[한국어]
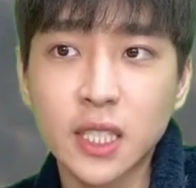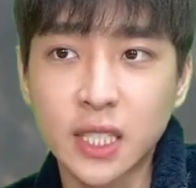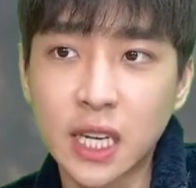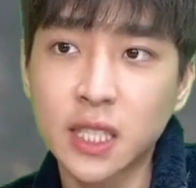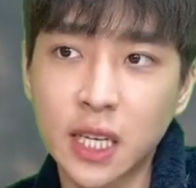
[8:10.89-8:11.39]

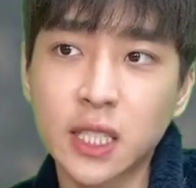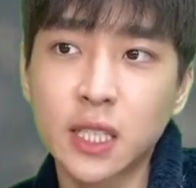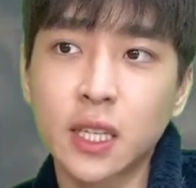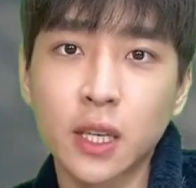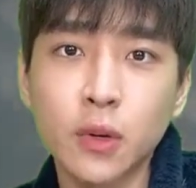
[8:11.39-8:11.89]
자기
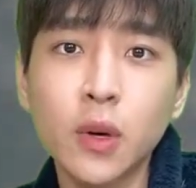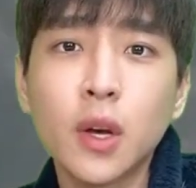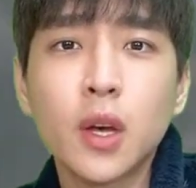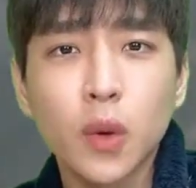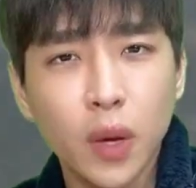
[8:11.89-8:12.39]
자신한테도
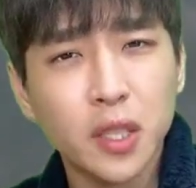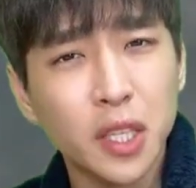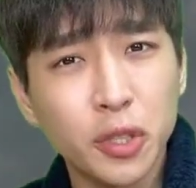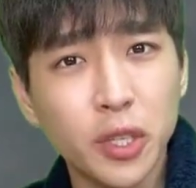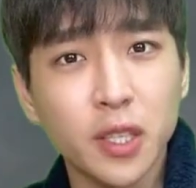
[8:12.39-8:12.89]
굉장히
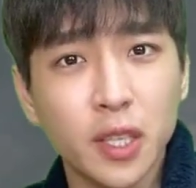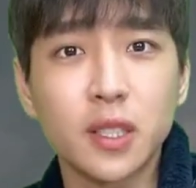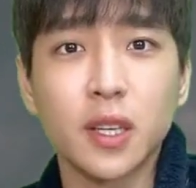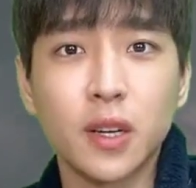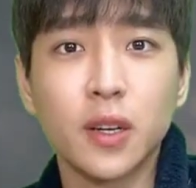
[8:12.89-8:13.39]
스트릭트 해주세요.